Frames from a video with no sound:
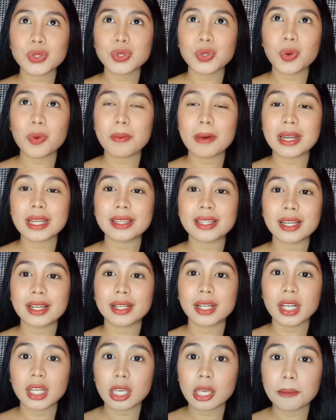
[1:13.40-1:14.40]
gusto ko pa rin
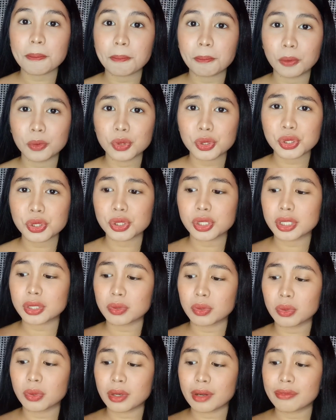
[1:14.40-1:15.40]
talagang i-push
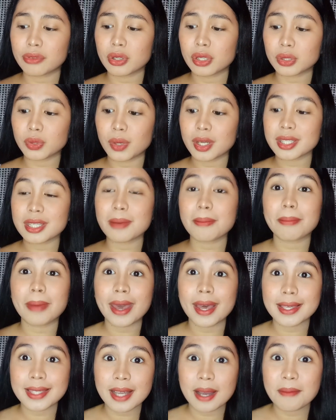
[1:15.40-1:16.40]
itong review na to kasi
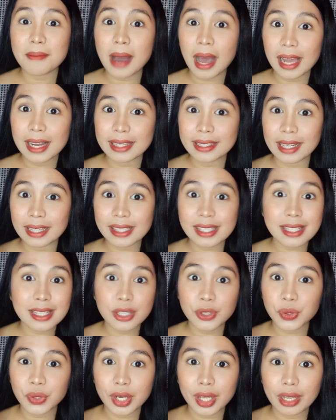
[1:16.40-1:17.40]
best, ang mahal niya
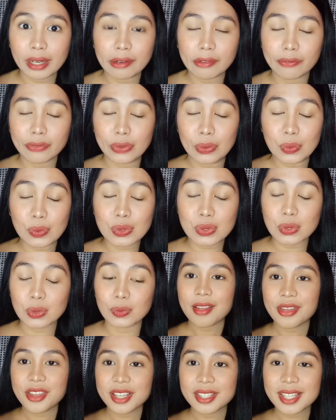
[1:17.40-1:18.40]
kasi hindi ko re-review.
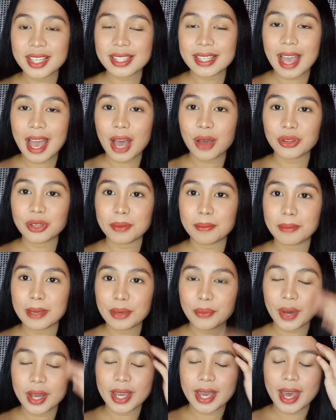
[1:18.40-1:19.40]
So, this is how the
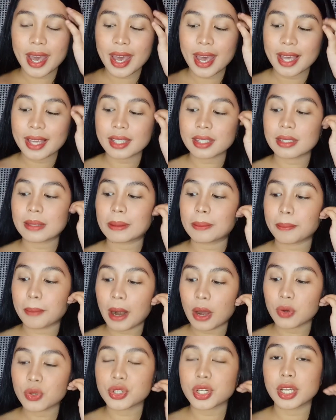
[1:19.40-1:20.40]
BYS
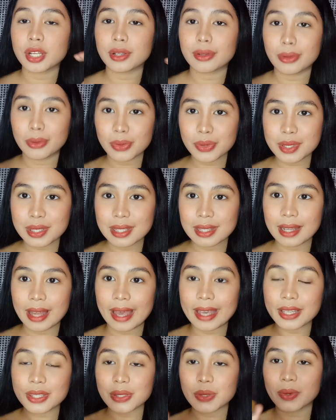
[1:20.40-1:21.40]
brow gel looks
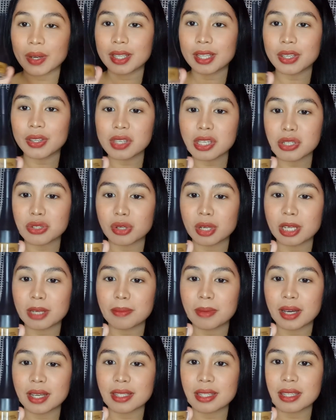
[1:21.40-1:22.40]
like. So, ganyan yung
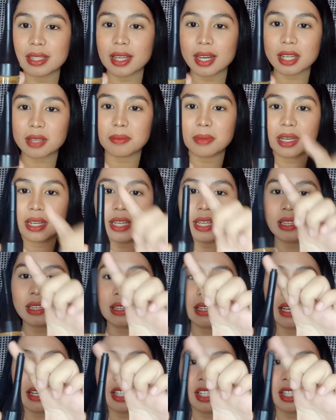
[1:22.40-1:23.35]
itsura niya mga sister at maliit